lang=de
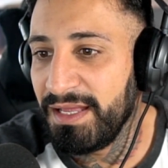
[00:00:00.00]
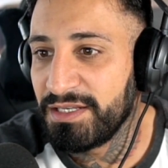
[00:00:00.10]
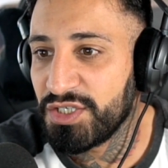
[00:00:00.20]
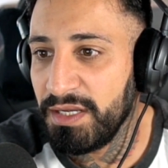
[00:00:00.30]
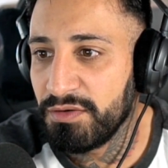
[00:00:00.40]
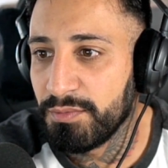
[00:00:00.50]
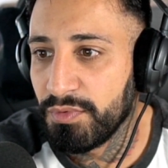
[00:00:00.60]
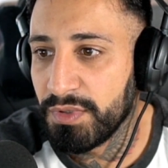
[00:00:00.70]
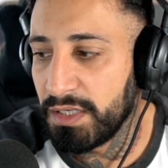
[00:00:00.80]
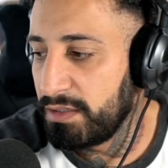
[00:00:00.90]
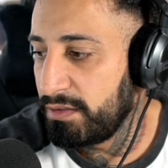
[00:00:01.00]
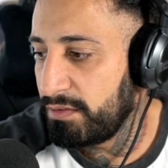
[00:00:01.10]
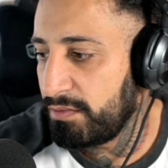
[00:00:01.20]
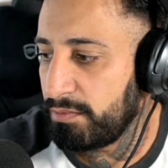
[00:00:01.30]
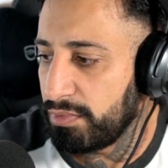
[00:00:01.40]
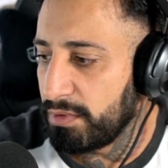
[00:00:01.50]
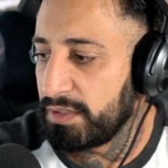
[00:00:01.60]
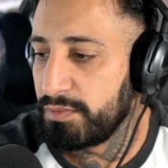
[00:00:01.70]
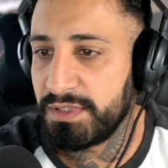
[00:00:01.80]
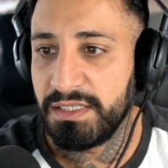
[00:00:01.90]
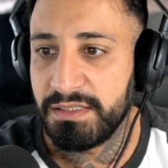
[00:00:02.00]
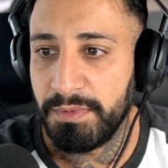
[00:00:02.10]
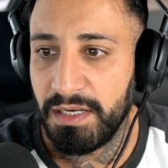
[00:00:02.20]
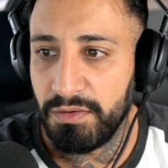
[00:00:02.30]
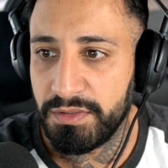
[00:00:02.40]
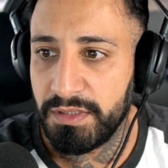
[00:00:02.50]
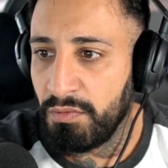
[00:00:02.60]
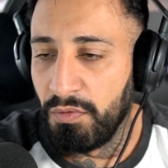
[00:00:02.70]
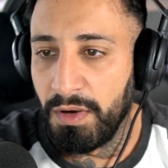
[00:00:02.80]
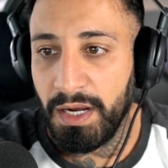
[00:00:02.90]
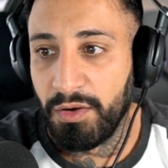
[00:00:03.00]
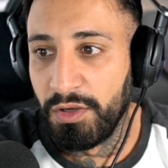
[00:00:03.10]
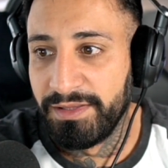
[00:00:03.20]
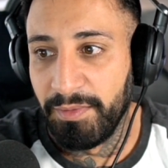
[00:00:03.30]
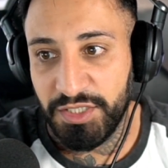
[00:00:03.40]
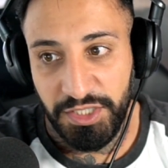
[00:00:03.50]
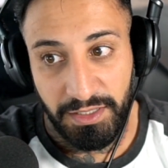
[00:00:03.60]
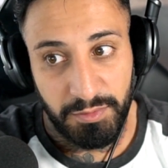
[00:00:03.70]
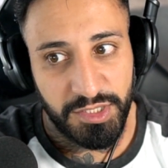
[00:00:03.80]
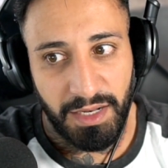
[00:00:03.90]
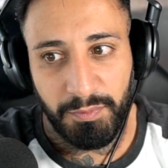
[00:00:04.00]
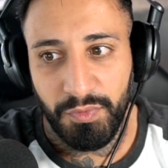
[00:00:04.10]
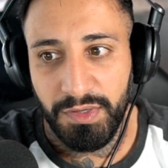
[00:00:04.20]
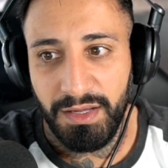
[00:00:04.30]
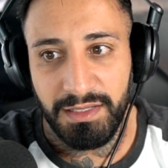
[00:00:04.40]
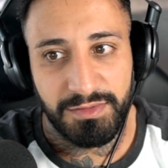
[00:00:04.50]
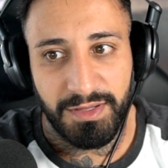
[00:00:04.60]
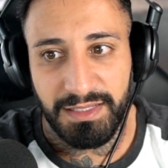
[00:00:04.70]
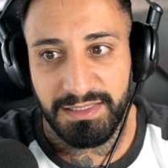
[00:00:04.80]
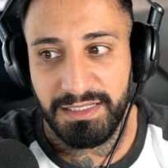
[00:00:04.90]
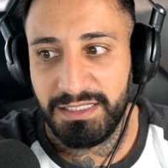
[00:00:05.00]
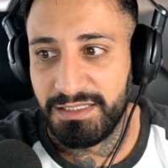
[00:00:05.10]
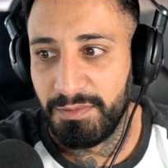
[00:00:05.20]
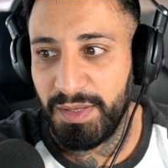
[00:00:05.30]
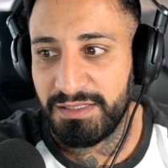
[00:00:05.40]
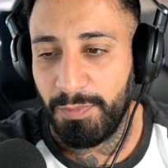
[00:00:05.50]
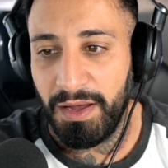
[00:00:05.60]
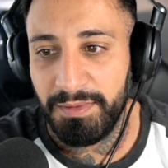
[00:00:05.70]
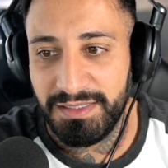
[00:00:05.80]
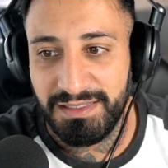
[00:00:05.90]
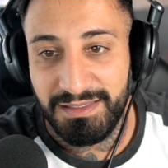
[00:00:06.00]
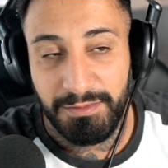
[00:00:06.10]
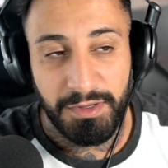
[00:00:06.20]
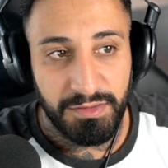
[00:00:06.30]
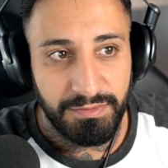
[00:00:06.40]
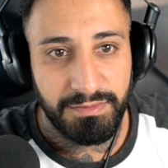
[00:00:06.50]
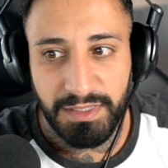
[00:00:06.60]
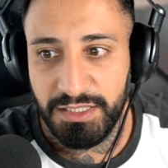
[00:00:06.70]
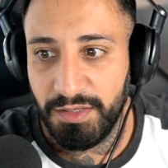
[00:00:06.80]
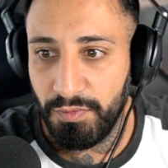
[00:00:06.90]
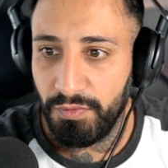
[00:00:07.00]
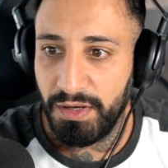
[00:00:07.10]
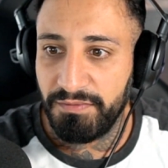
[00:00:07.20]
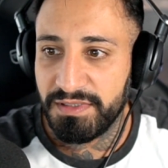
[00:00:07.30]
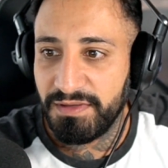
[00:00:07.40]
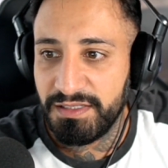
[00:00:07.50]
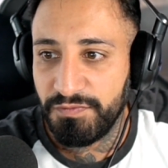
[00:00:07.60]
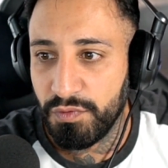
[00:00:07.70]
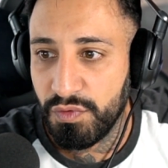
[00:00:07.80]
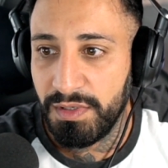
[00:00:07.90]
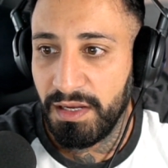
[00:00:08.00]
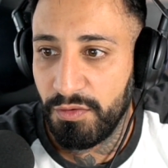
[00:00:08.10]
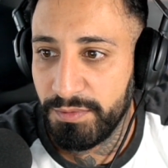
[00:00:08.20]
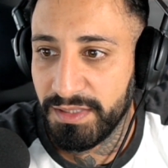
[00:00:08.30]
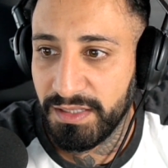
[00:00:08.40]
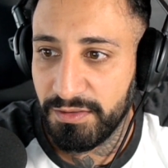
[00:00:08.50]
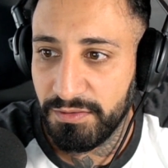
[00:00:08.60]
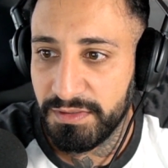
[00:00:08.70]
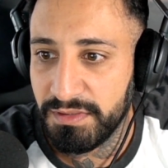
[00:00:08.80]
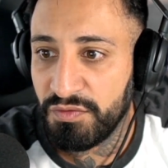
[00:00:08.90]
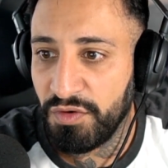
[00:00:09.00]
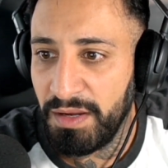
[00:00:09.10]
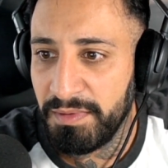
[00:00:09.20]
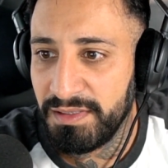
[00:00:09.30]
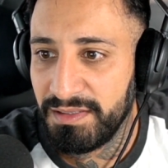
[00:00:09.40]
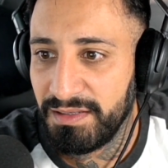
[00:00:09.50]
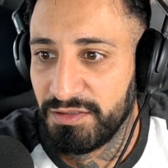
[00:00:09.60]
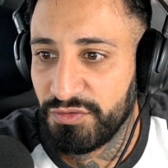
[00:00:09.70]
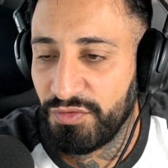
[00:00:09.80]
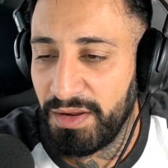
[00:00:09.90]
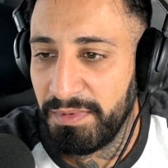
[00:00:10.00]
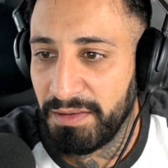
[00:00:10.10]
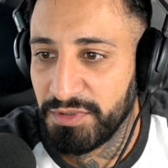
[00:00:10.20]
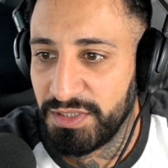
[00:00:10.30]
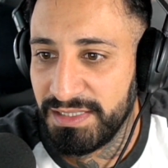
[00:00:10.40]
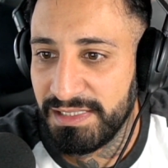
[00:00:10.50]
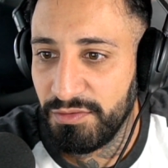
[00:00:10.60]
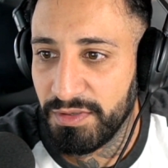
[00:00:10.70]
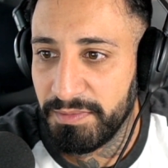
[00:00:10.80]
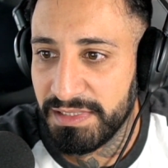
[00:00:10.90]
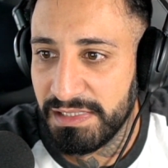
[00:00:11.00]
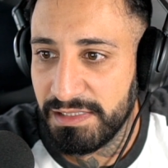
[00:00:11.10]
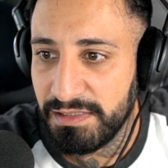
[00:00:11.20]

Entscheidung, Bruder. Boah, die Musik ist aber laut, ey. Oha, goldene Maschine am Start, Bruder. Also ganz ehrlich, diese Best Barbers, die sind immer richtig... Oha, was war das? Fukuhila umgedreht, oder was? Tribal, Tribal am Stissel oder Missel?